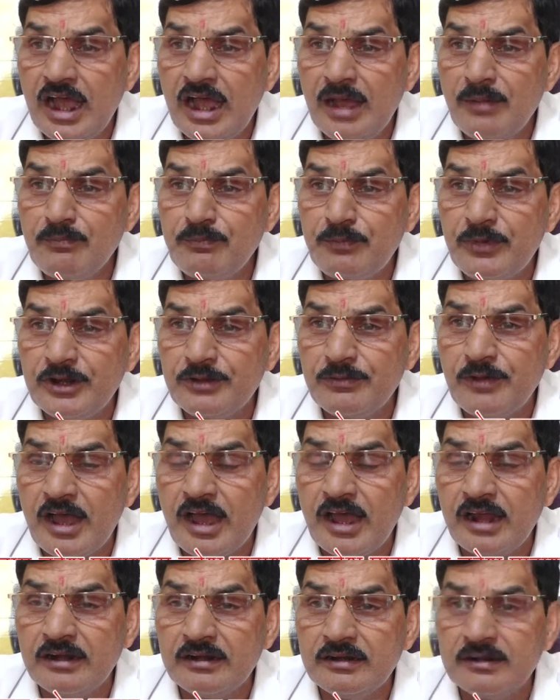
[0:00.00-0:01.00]
आम
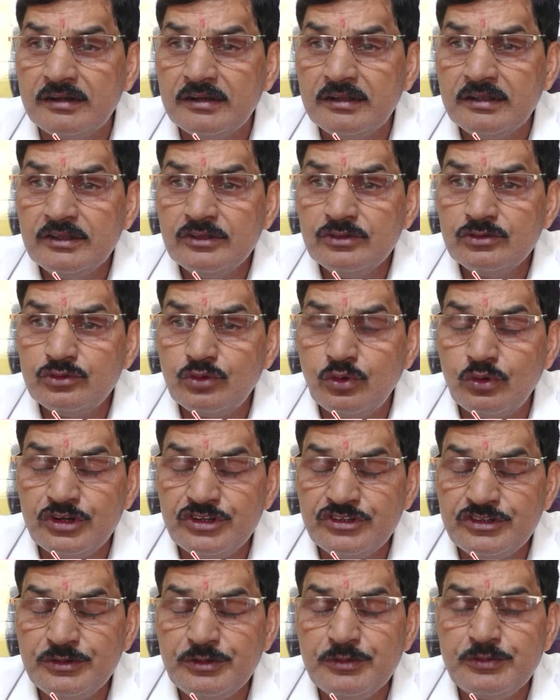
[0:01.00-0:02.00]
परिवार
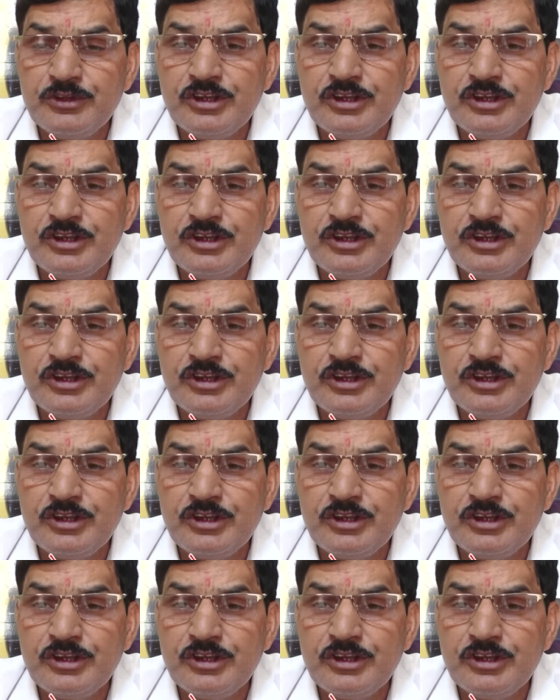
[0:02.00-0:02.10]
थोड़ी सी भी